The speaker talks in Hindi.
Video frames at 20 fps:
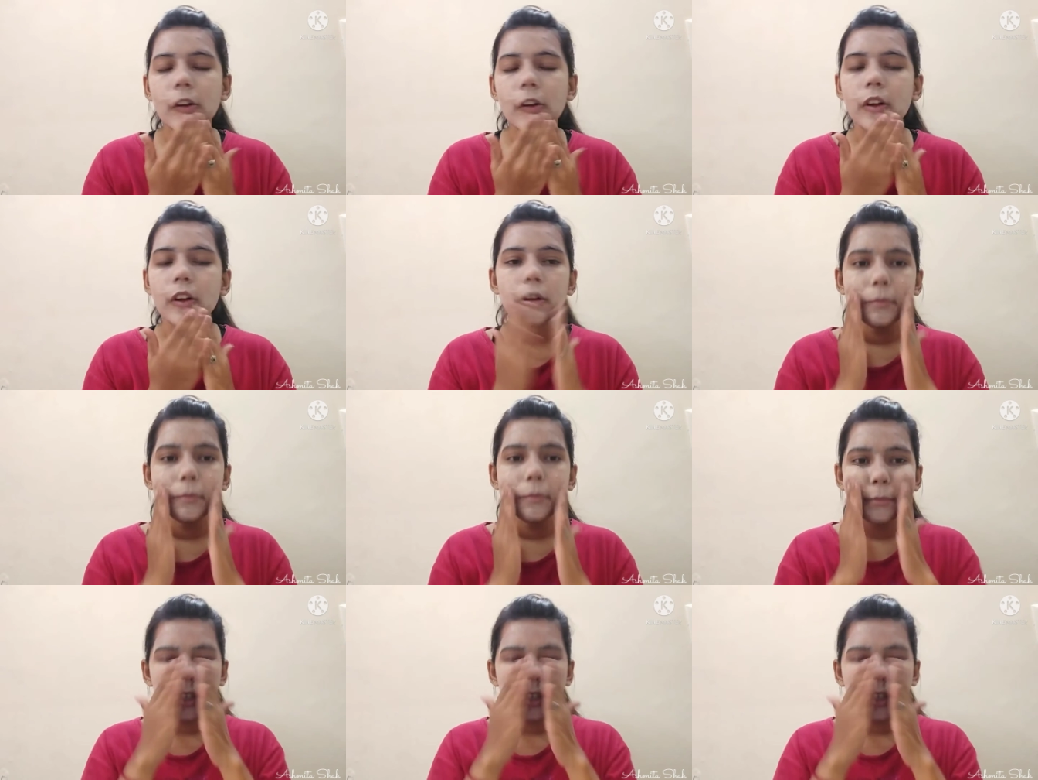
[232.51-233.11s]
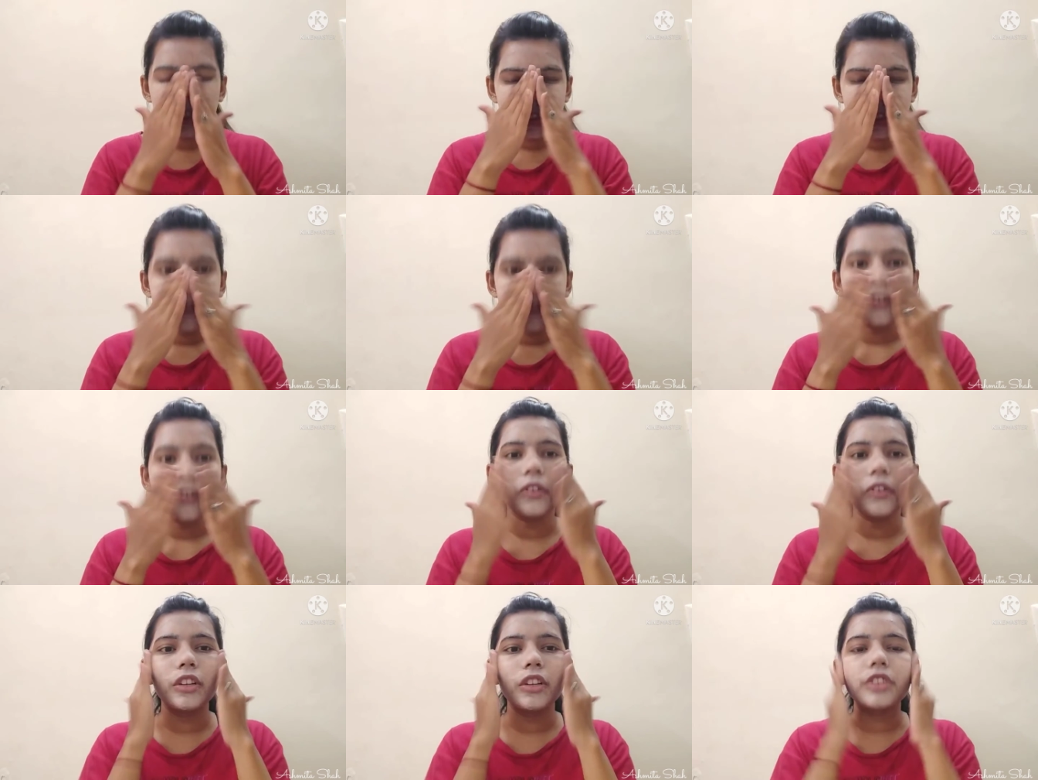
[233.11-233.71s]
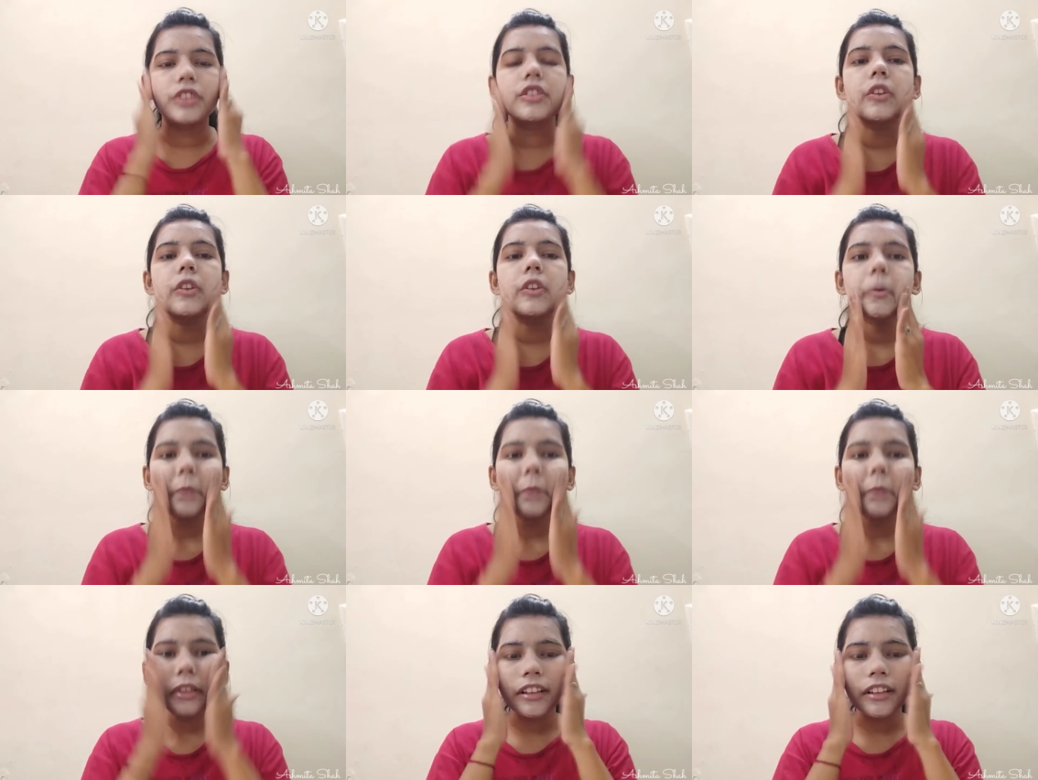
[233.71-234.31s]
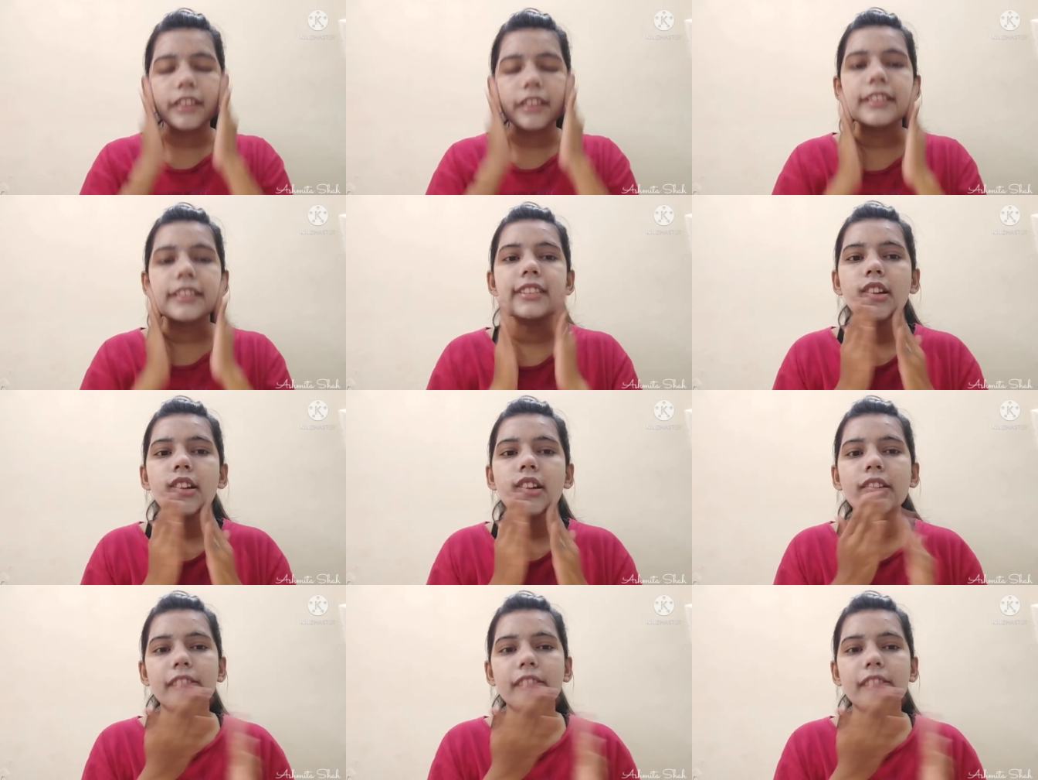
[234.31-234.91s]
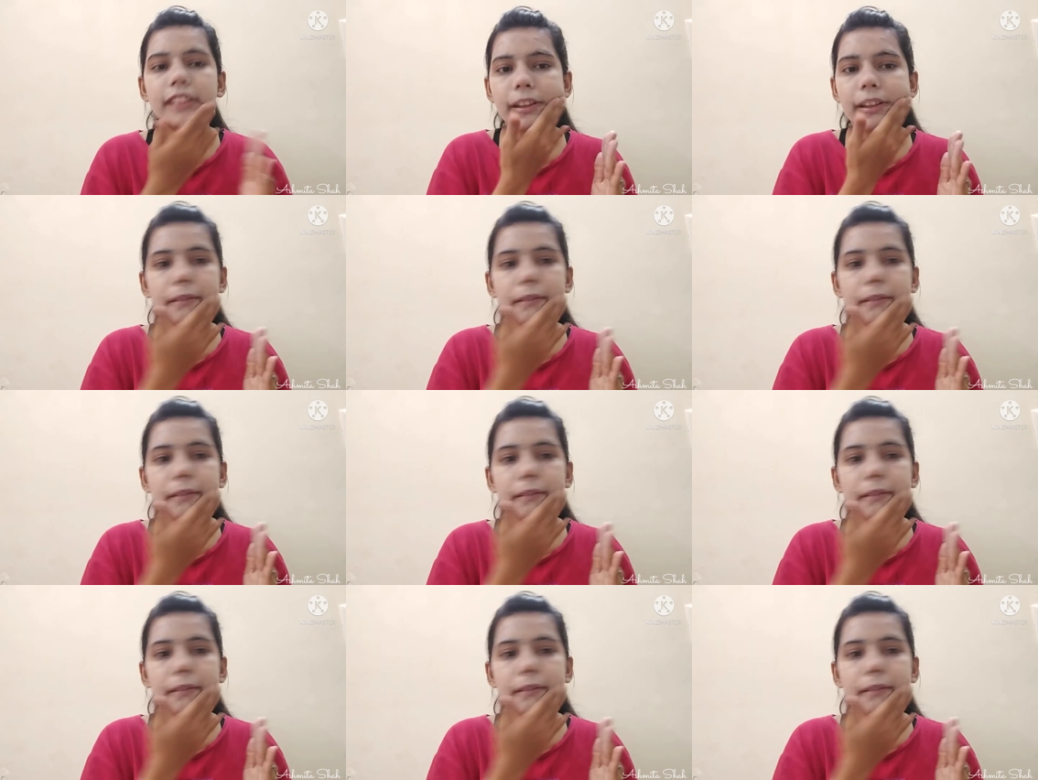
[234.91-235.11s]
और ब्लड सर्कुलेशन को भी इंक्रीज़ करता